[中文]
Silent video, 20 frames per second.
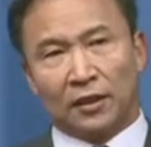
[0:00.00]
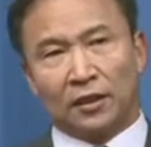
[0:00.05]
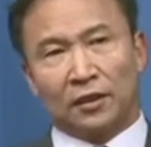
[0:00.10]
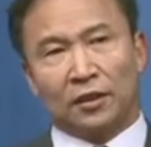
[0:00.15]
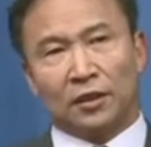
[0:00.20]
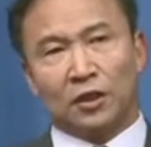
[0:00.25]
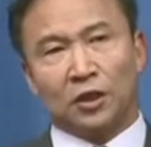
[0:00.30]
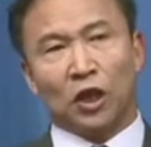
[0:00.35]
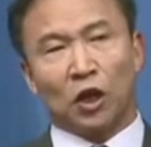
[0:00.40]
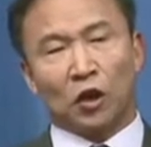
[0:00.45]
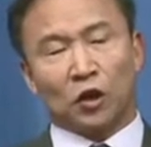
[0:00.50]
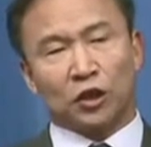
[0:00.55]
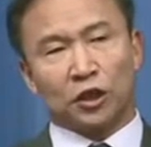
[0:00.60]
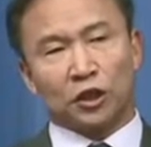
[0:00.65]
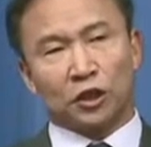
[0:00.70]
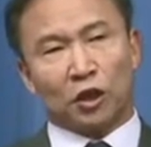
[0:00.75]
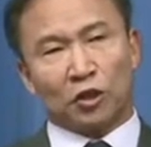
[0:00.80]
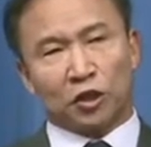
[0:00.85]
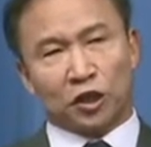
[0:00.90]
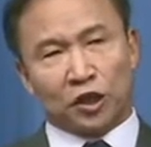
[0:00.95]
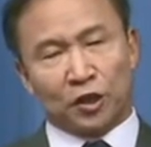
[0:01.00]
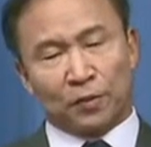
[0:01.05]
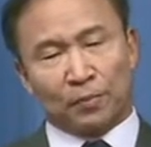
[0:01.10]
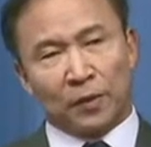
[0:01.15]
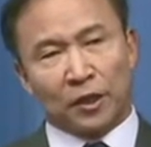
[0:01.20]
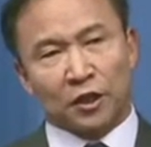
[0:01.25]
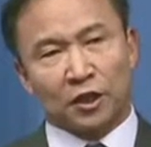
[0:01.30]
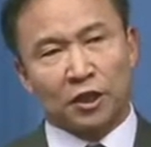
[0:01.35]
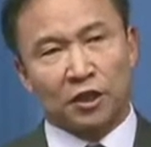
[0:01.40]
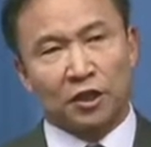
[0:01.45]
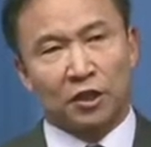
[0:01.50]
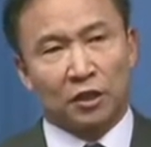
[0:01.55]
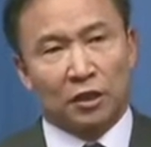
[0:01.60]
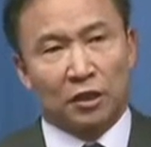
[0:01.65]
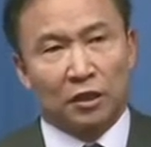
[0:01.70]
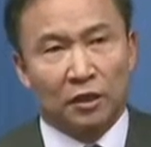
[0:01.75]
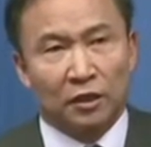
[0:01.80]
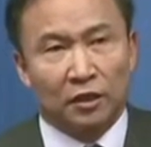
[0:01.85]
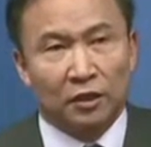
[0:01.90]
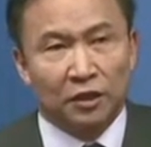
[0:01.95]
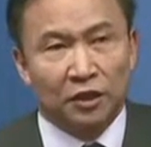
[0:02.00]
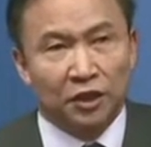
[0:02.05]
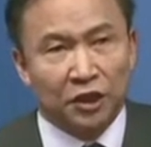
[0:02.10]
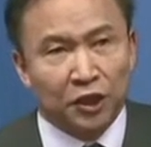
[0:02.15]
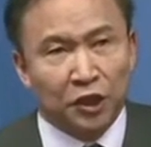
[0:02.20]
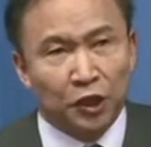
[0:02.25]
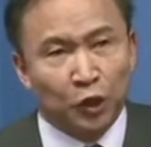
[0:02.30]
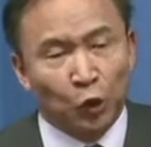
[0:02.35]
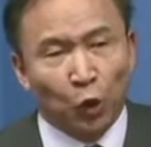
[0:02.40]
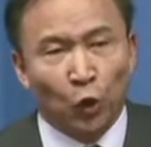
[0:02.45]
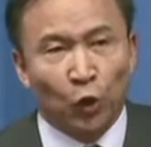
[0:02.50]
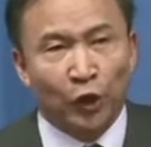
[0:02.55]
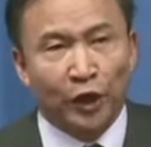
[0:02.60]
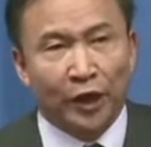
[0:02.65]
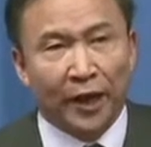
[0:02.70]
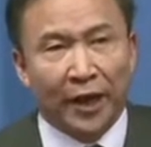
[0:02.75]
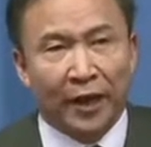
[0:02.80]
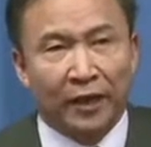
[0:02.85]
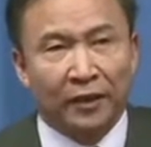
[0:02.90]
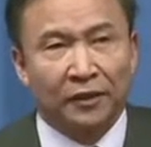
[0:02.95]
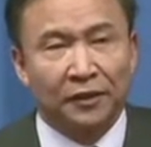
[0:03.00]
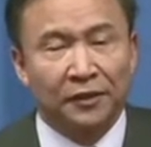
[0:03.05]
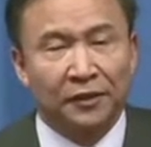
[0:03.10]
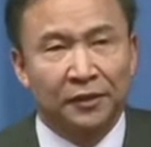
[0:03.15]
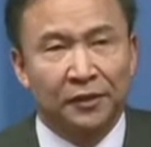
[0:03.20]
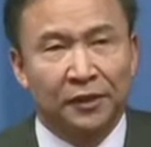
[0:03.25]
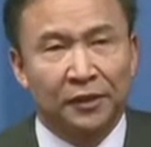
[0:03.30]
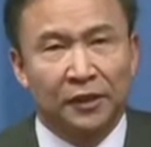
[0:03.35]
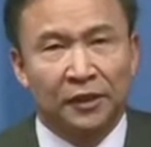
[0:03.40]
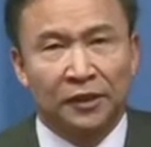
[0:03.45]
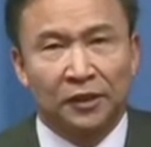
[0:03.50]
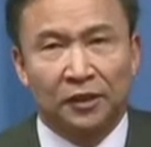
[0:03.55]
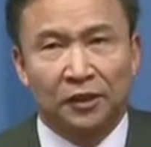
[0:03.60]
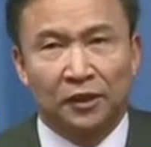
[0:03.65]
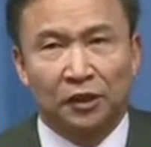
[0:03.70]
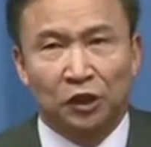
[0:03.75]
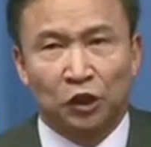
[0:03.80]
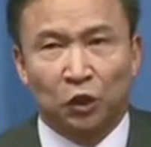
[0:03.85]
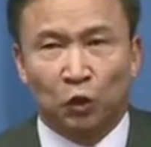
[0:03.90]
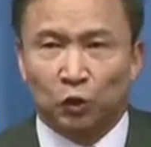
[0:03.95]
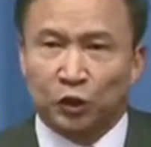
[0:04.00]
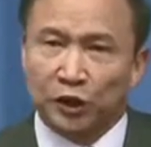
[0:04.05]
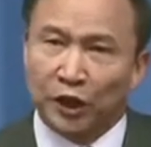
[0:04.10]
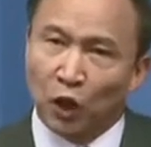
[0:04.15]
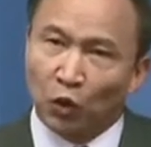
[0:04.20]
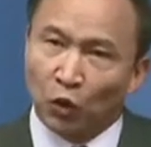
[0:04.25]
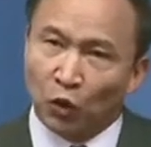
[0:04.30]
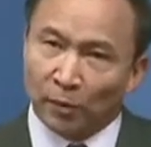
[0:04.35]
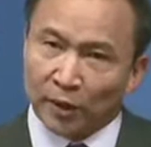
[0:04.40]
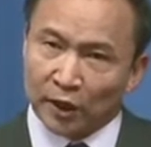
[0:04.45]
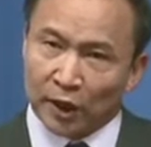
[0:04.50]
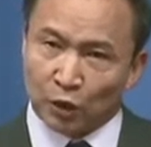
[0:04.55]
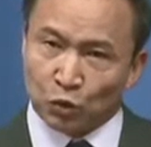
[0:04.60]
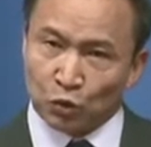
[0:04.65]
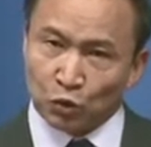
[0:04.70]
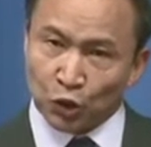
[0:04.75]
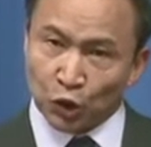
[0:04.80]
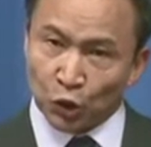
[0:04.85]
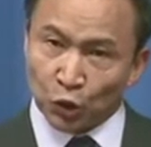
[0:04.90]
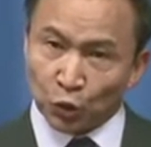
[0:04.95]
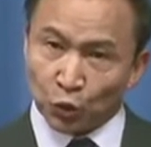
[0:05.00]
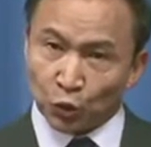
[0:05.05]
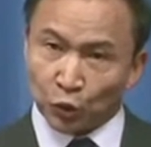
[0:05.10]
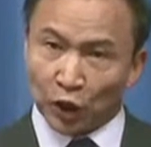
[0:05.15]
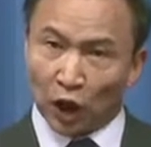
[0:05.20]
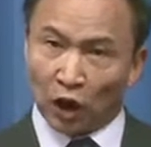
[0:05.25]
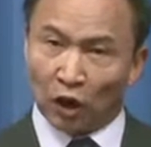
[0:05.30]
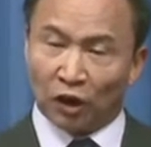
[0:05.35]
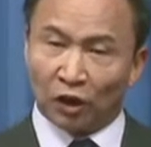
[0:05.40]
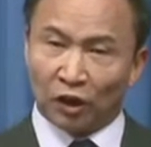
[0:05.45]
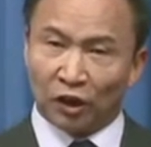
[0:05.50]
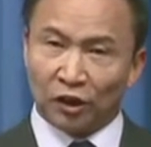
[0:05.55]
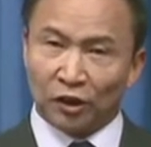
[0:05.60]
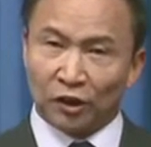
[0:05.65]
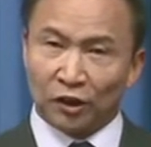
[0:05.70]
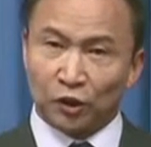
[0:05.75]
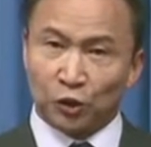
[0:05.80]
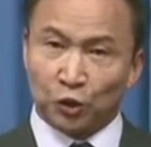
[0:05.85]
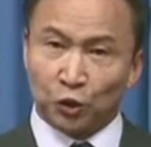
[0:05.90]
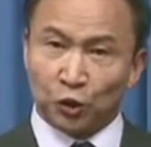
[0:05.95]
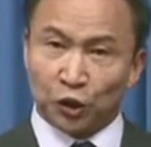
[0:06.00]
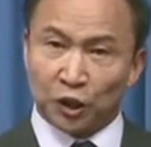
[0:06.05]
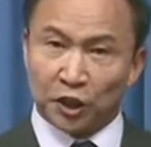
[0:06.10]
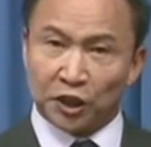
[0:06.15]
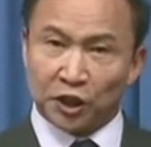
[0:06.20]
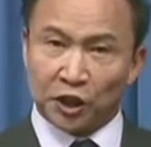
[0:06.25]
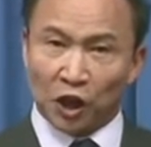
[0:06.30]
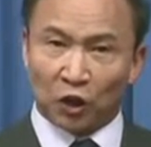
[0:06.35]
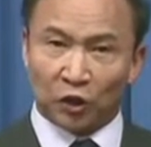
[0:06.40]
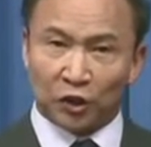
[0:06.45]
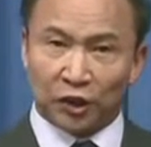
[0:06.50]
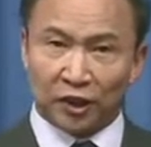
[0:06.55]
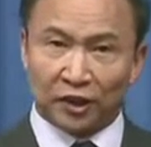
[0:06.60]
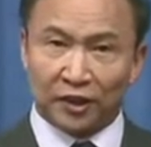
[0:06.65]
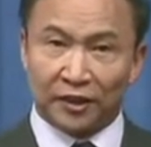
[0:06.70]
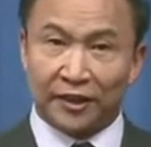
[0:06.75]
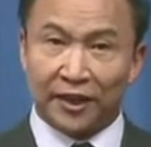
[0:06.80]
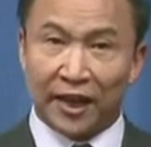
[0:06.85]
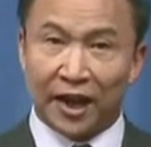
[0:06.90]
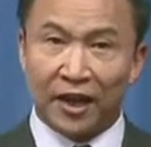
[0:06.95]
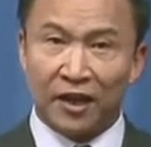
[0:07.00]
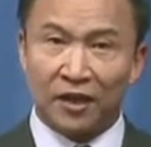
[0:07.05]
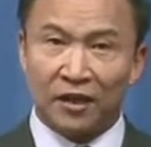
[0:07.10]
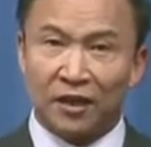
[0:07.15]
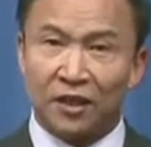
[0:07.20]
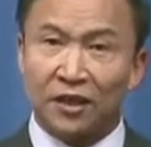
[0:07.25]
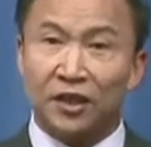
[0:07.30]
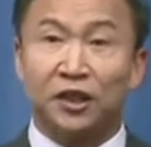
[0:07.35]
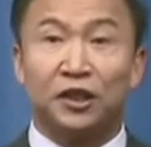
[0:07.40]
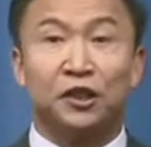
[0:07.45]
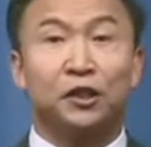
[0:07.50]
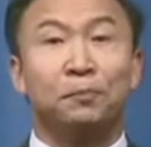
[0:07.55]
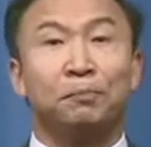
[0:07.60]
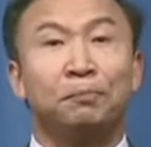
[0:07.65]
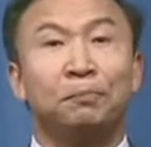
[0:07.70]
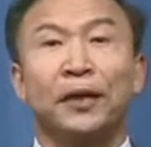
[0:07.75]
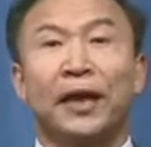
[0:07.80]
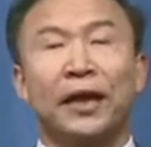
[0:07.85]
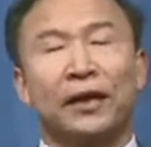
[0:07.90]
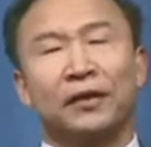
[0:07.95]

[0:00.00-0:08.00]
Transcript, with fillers: 要知道什么是以意通言，首先我们得追溯到。最早的言意之辩，